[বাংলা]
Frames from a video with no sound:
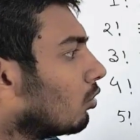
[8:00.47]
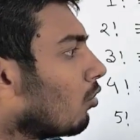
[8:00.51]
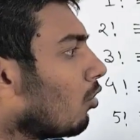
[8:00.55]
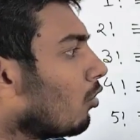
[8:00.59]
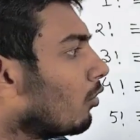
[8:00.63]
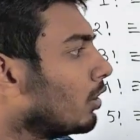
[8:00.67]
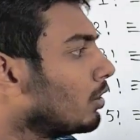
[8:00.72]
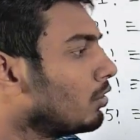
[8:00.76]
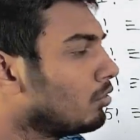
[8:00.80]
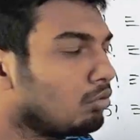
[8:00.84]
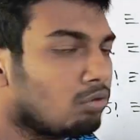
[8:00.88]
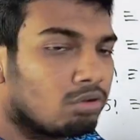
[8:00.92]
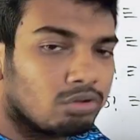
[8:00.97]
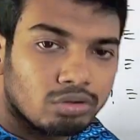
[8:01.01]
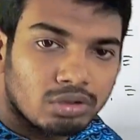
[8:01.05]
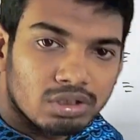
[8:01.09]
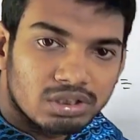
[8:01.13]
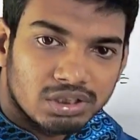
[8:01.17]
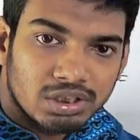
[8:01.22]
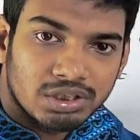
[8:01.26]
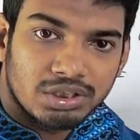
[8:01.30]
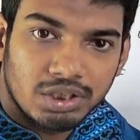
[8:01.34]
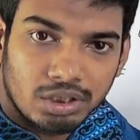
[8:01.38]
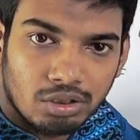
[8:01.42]
তো ইন্টু কত
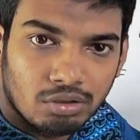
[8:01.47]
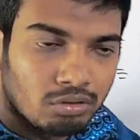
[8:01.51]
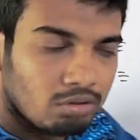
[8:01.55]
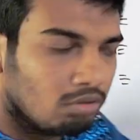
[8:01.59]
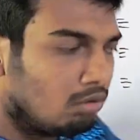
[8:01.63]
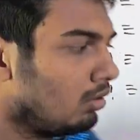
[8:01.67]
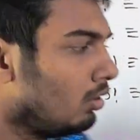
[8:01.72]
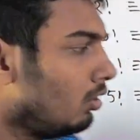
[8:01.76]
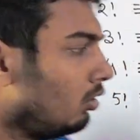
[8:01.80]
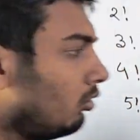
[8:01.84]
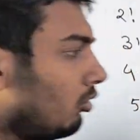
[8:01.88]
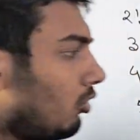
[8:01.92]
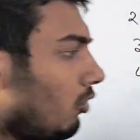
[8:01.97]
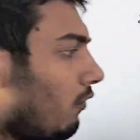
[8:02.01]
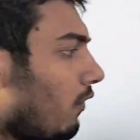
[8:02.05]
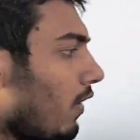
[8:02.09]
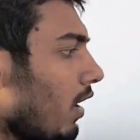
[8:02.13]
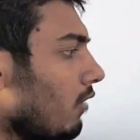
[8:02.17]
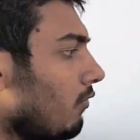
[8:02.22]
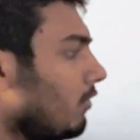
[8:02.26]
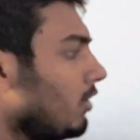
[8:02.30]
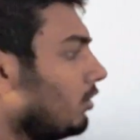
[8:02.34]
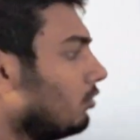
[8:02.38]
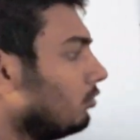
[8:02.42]
আসছে জিরো তো
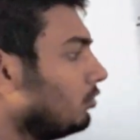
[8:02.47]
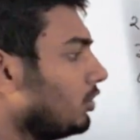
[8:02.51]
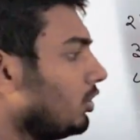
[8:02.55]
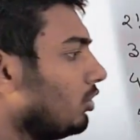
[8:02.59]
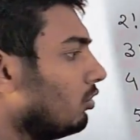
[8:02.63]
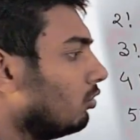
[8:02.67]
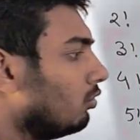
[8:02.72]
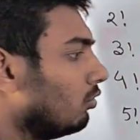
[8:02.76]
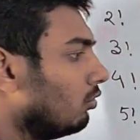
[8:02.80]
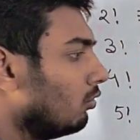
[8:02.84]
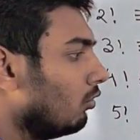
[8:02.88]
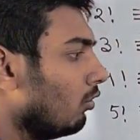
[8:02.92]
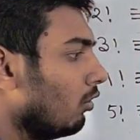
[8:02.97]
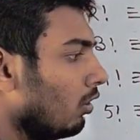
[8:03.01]
ফাইভ ইন্টু জিরো